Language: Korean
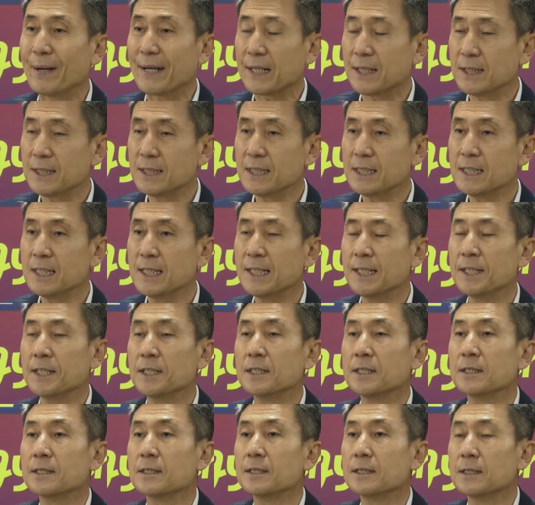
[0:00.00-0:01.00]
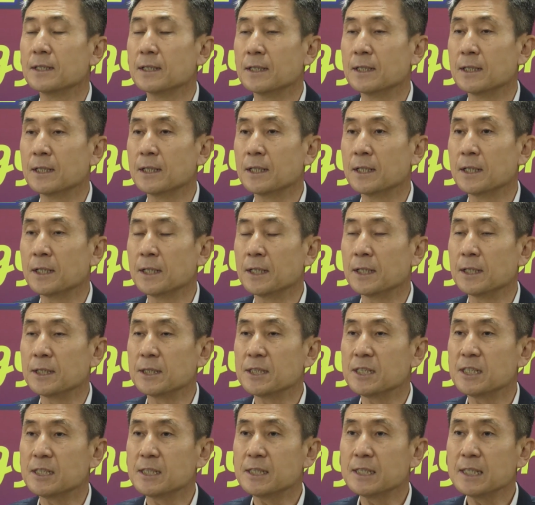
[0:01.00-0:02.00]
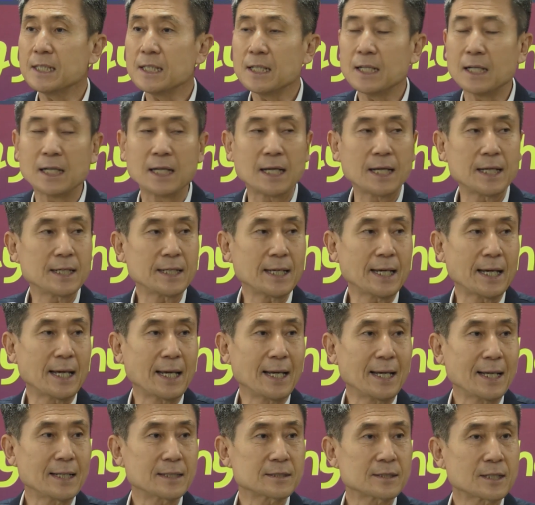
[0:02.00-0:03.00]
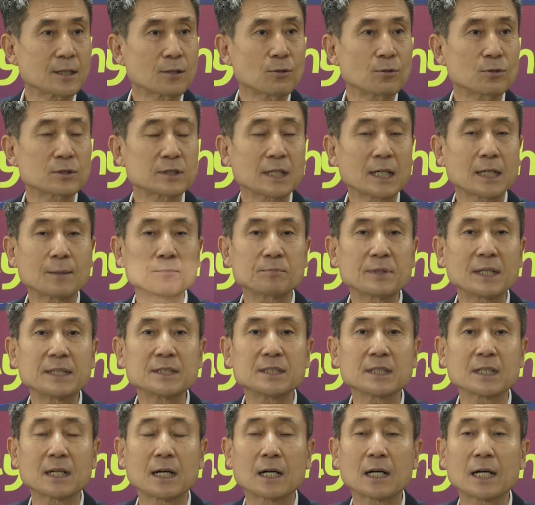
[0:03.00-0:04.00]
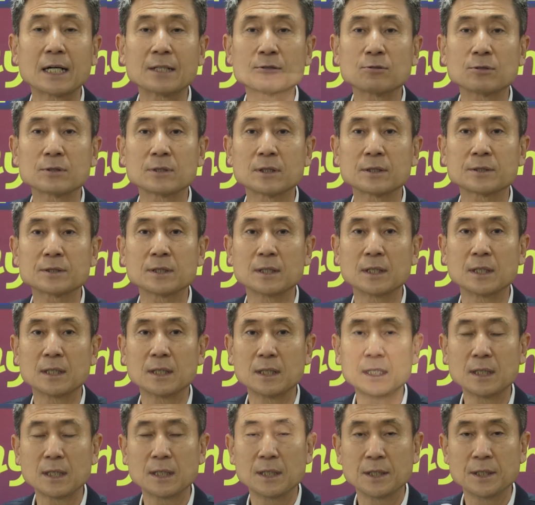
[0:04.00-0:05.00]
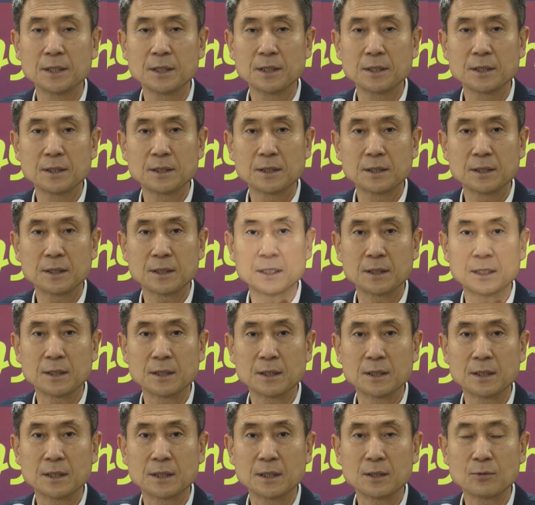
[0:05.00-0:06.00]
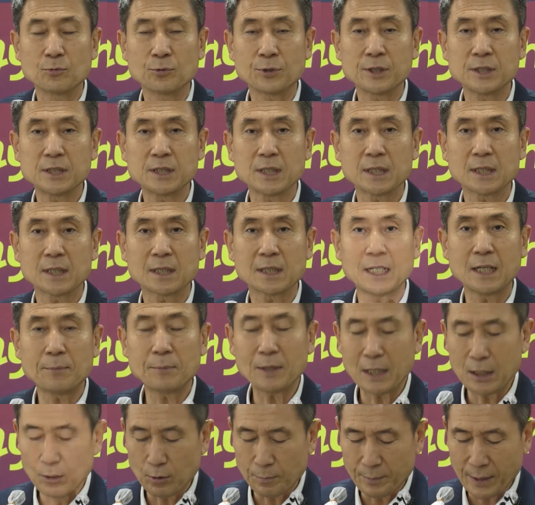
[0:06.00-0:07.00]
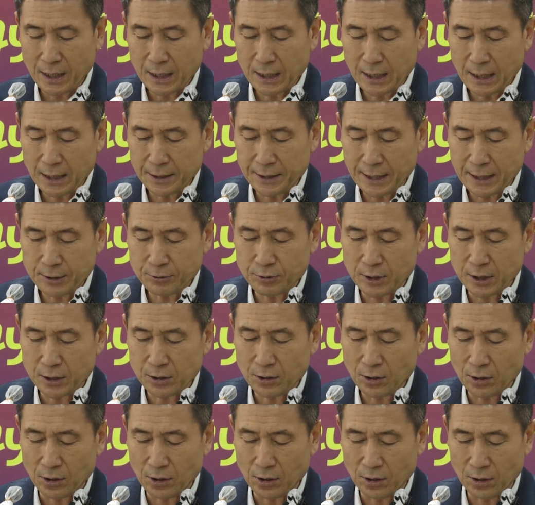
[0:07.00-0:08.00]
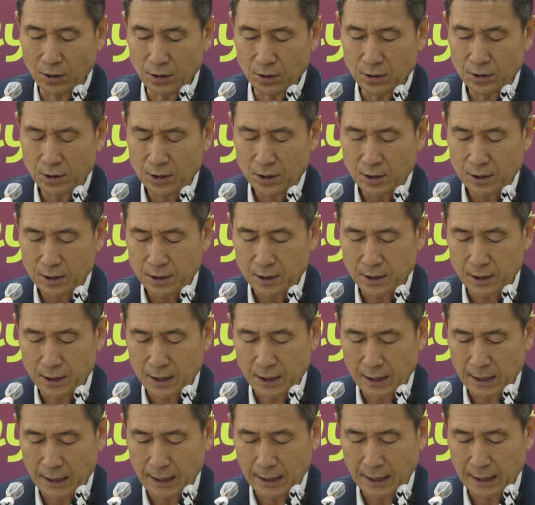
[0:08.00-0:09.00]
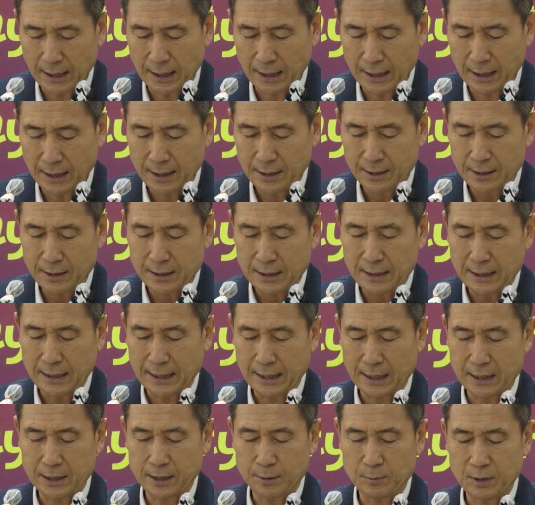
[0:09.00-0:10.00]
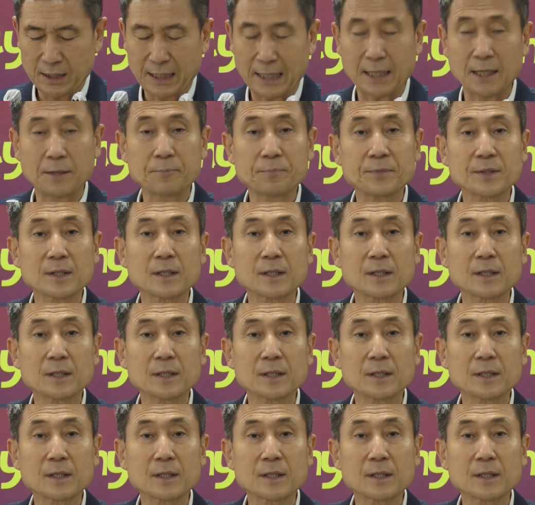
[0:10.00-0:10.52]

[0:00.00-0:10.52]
빠른 어, 시일 내에 새로운 산업단지가 갖춰져서 어, 우리 지역이 그야말로 메카가 될 수 있도록 그렇게 하겠습니다.